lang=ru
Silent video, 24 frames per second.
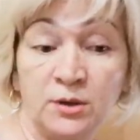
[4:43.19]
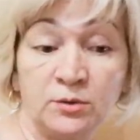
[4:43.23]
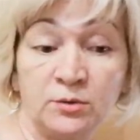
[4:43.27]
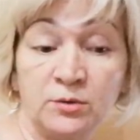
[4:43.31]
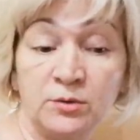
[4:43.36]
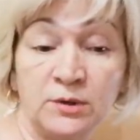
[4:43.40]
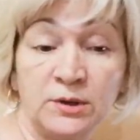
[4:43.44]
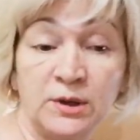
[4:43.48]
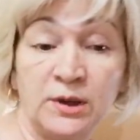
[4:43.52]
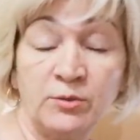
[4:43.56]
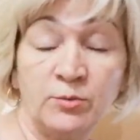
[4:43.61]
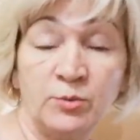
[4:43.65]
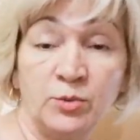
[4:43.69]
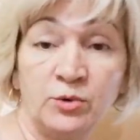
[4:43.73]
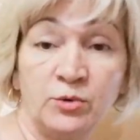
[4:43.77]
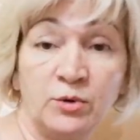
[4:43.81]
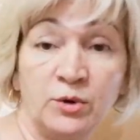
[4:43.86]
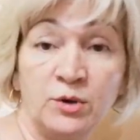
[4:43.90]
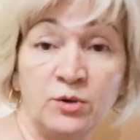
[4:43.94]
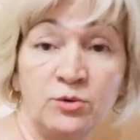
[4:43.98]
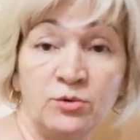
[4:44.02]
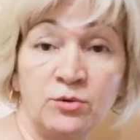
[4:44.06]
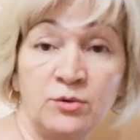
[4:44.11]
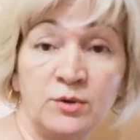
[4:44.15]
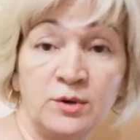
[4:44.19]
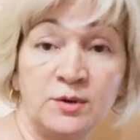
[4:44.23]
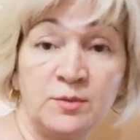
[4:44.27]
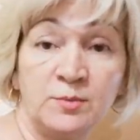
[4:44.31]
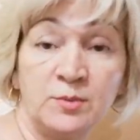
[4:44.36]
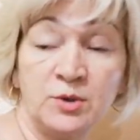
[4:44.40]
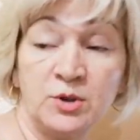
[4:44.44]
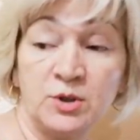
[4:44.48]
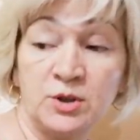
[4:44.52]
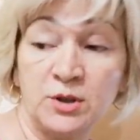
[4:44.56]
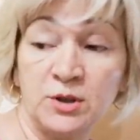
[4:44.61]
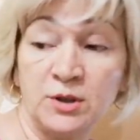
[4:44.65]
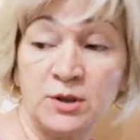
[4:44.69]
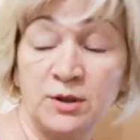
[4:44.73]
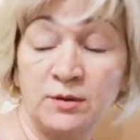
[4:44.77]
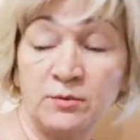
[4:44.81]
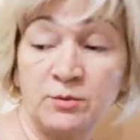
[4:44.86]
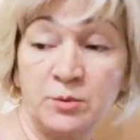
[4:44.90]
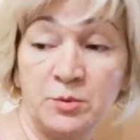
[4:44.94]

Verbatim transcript: ну, слава богу, я ничего не спешила.